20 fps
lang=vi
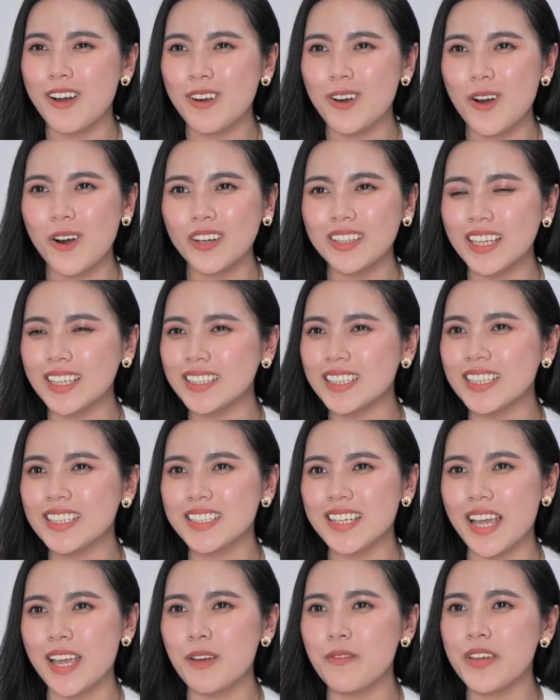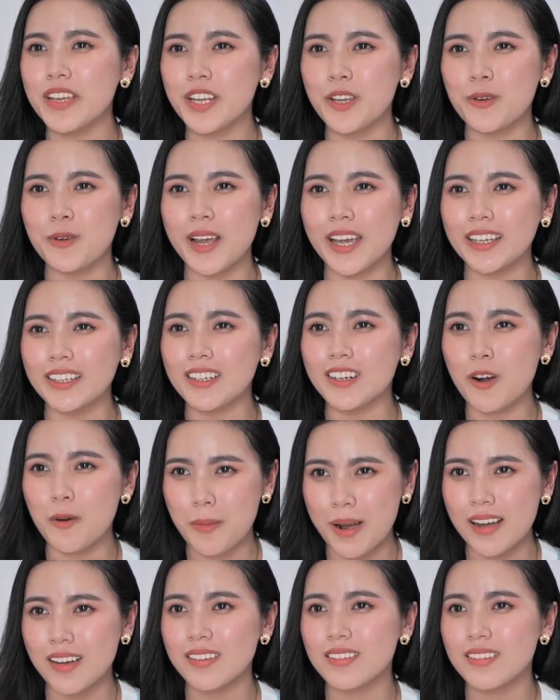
Cô có thể chia sẻ về điều này được không ạ?